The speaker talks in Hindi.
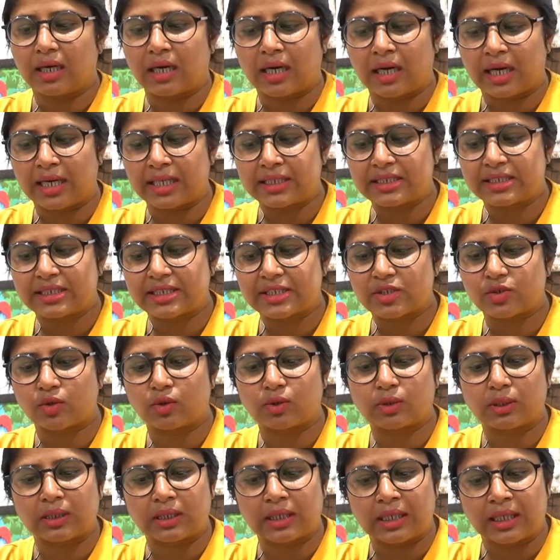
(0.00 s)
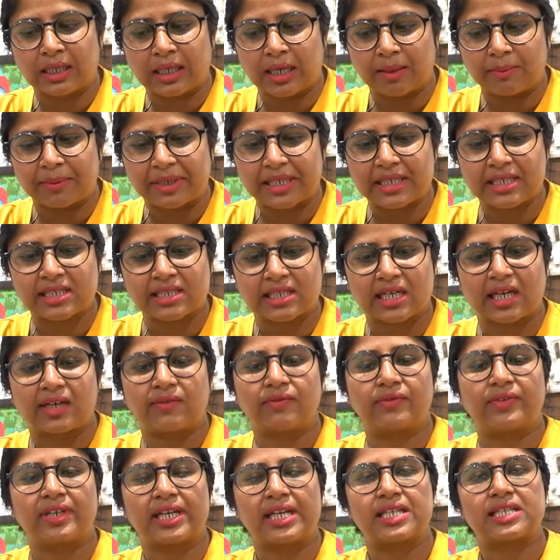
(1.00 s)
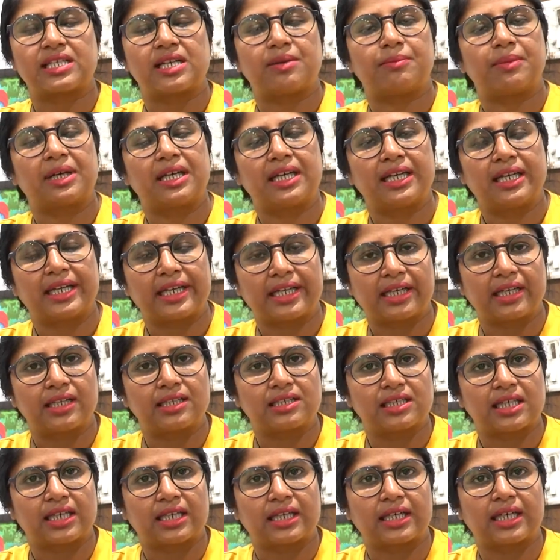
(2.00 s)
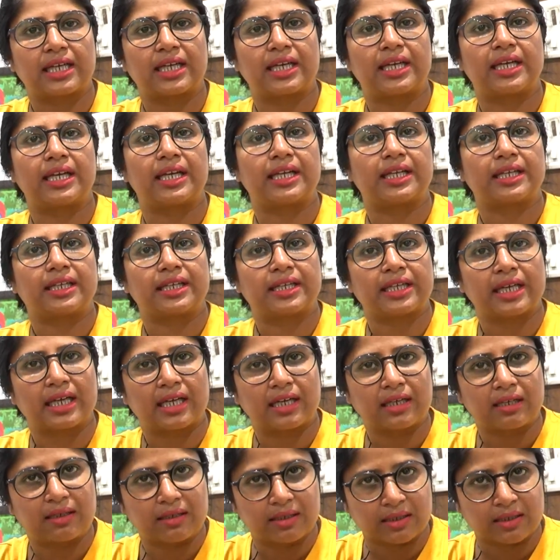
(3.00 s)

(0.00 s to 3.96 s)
हर चीज़ को आ, हमारा स्टाफ क्या सामान लेकर जा रहा है क्या